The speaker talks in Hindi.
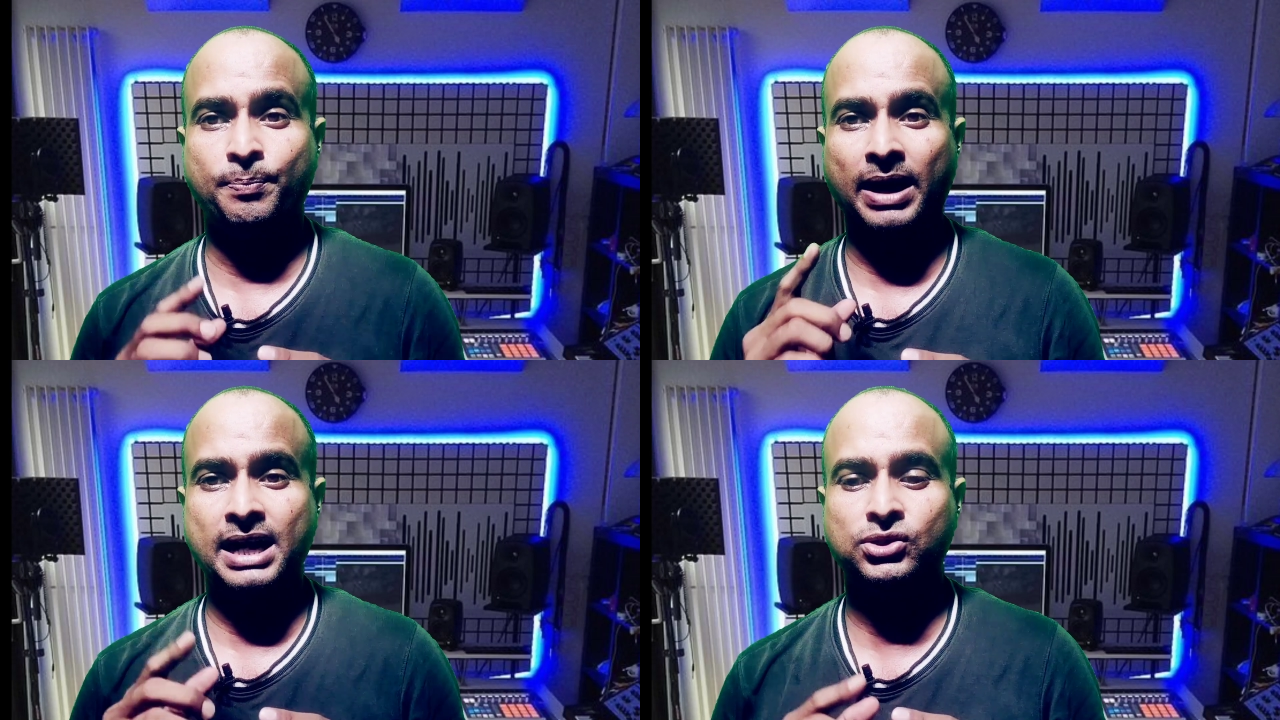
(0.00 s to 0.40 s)

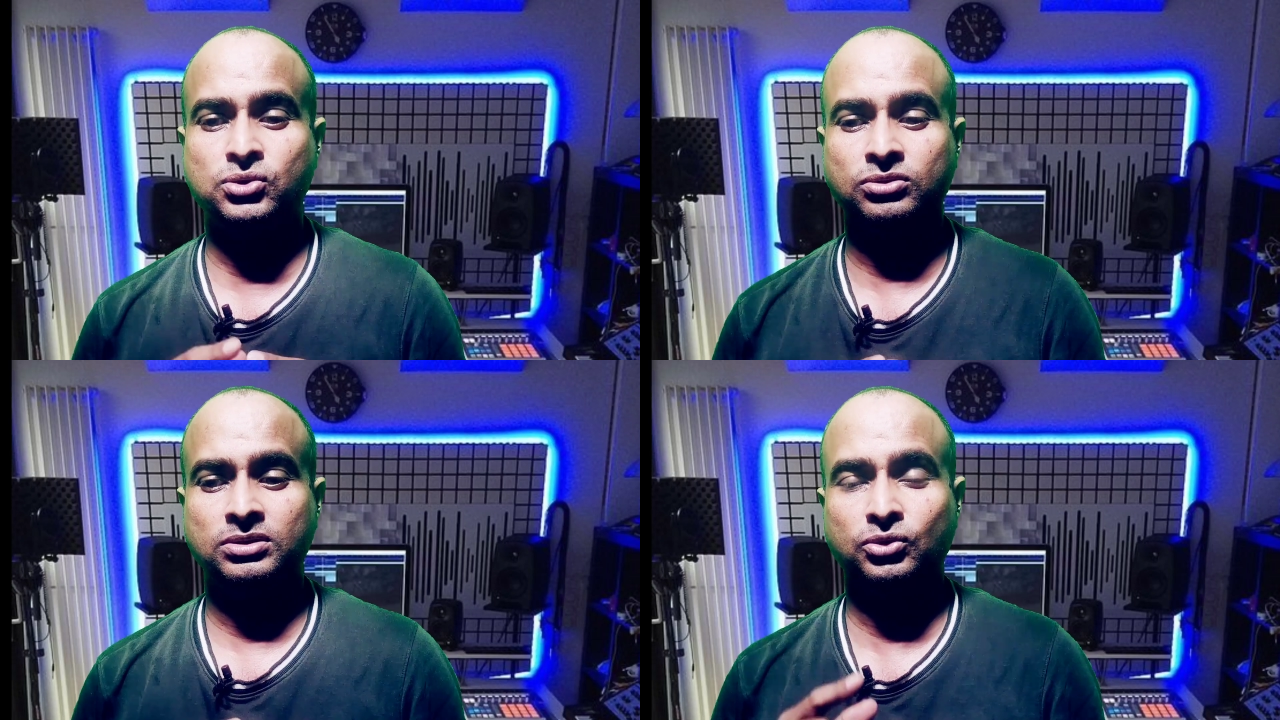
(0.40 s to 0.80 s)
5
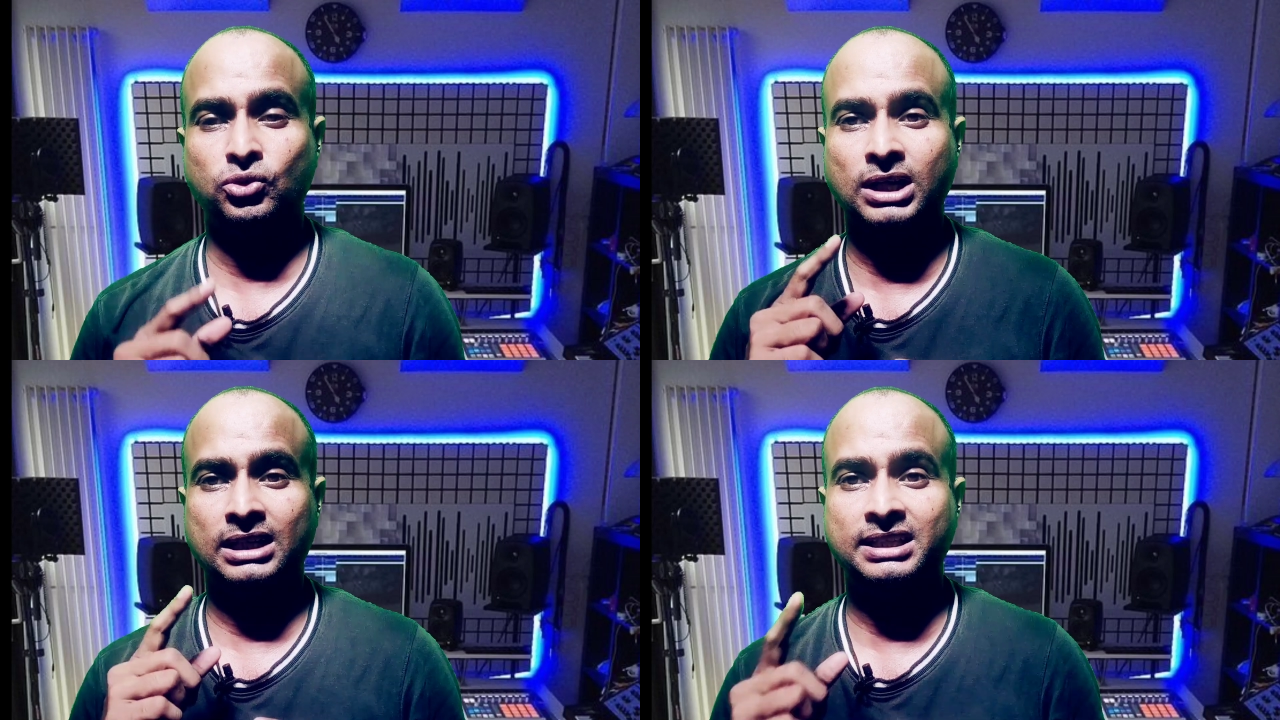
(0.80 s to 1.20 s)
जून
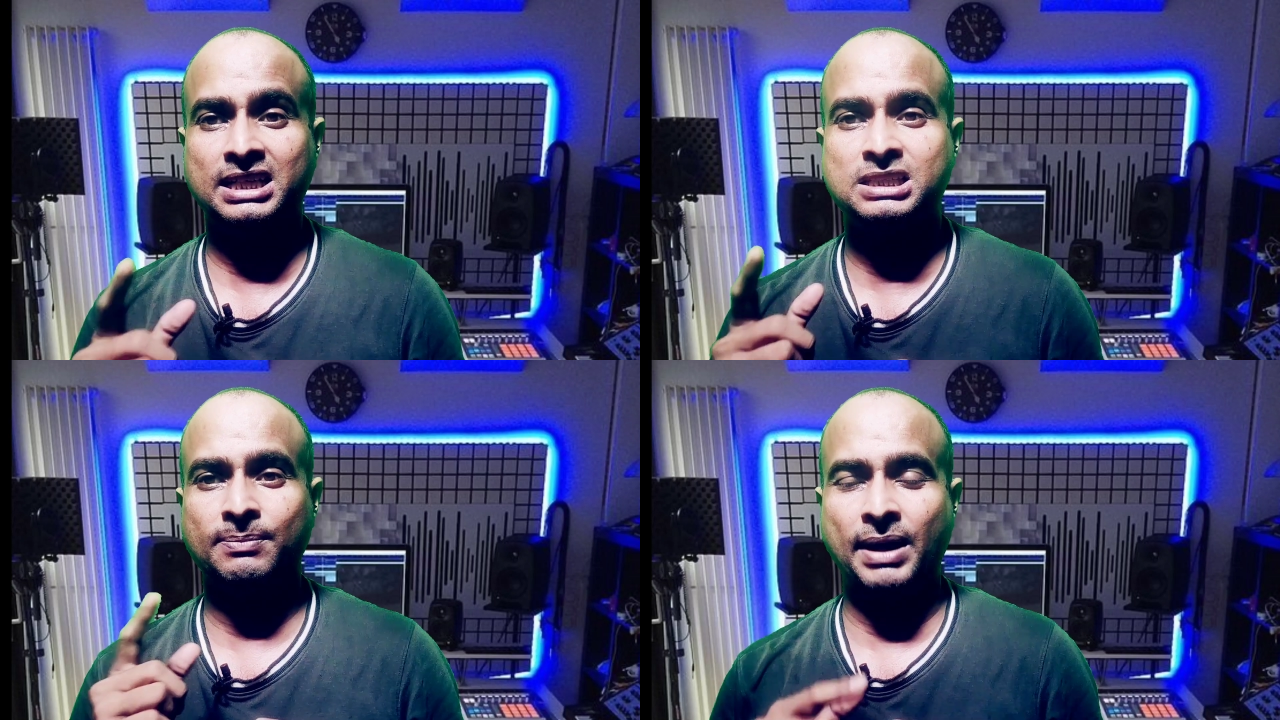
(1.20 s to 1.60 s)

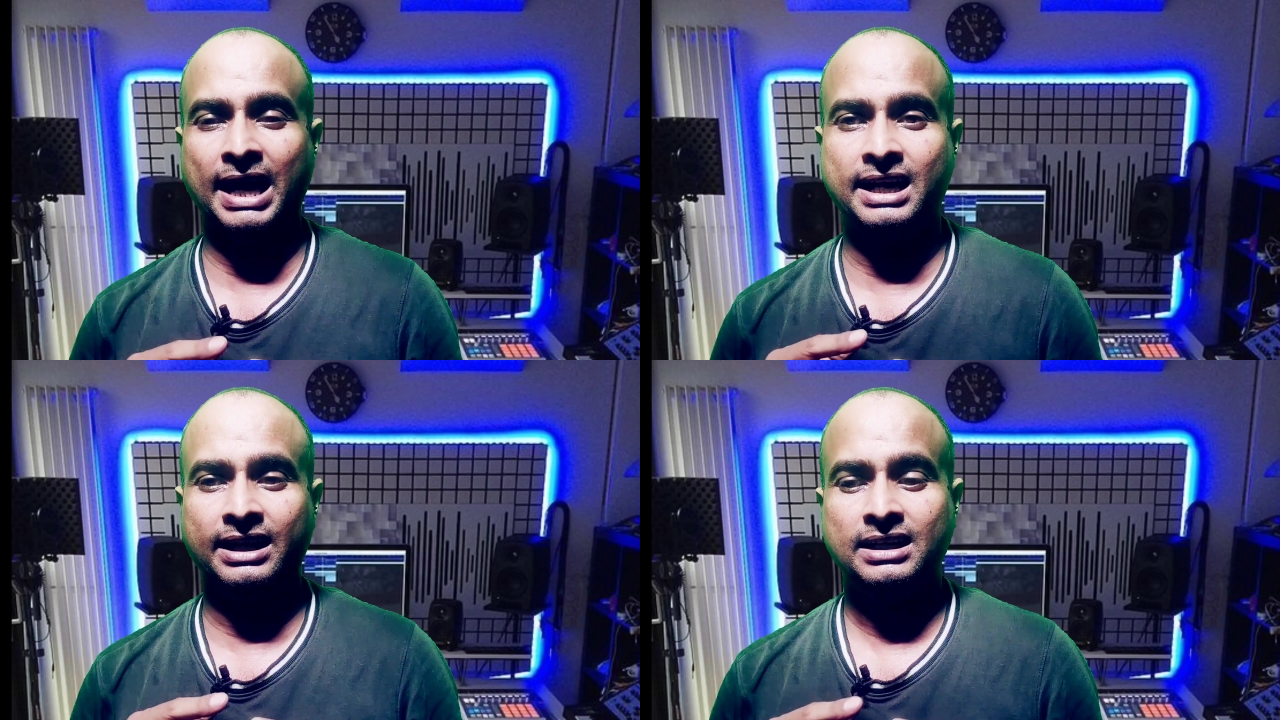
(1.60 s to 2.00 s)
2023 से
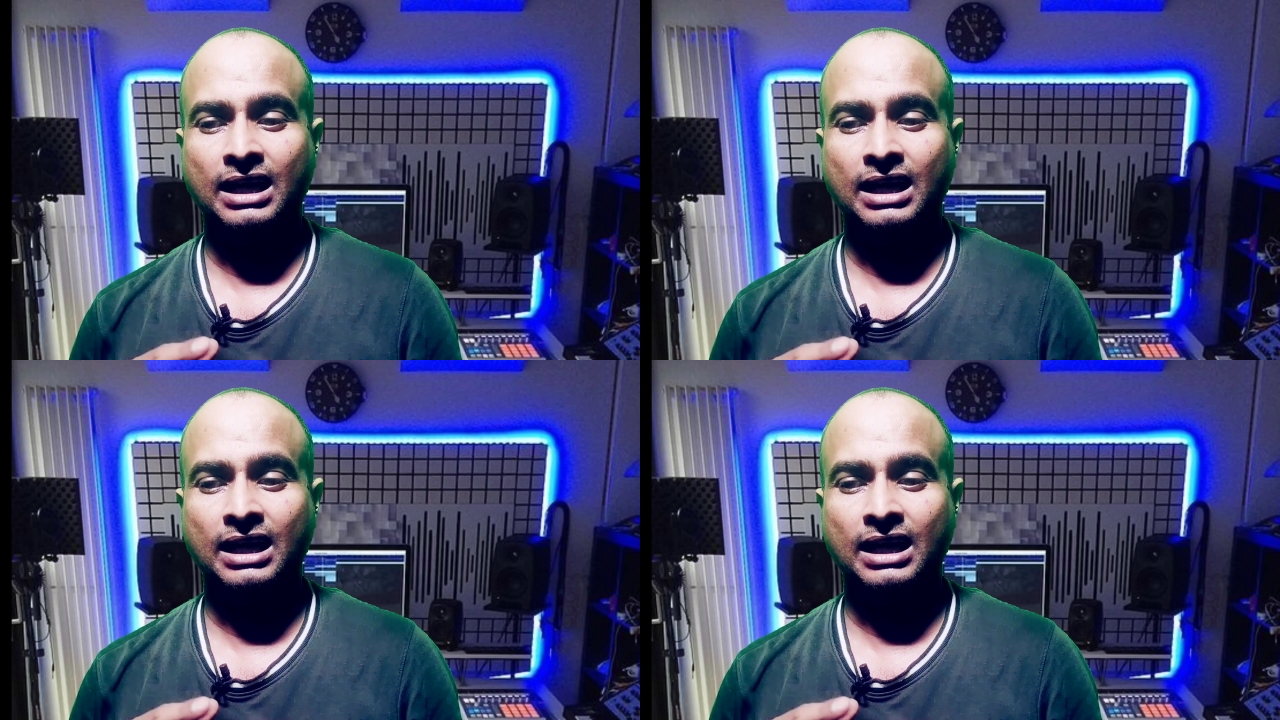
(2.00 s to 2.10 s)
पहले